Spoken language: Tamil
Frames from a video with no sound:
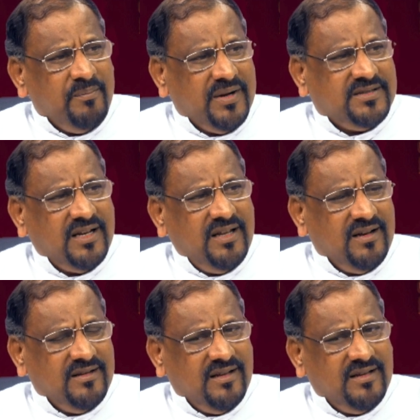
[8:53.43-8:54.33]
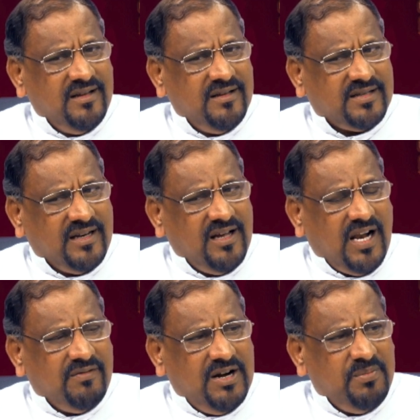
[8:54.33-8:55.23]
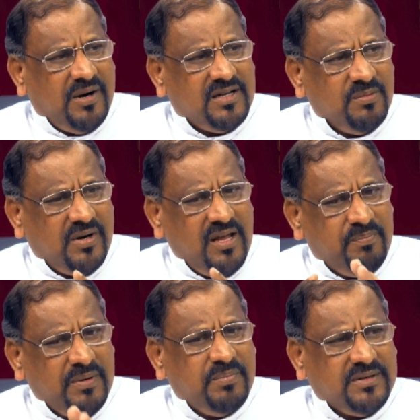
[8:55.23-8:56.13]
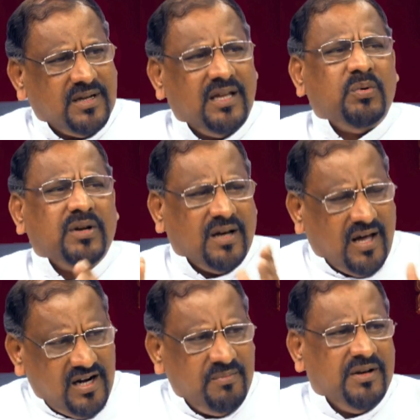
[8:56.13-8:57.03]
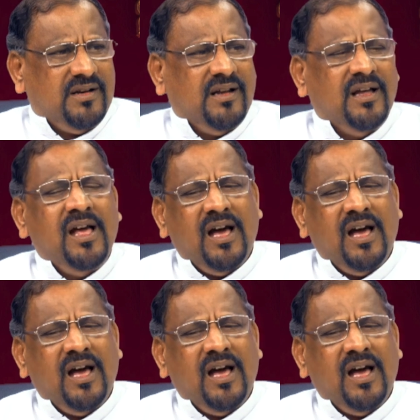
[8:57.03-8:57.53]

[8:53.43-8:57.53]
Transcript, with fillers: பிரச்சனை இருந்தது சரியான வழிபாட்டு முறையை பின்பற்றாது ஒரு காரணம் என்று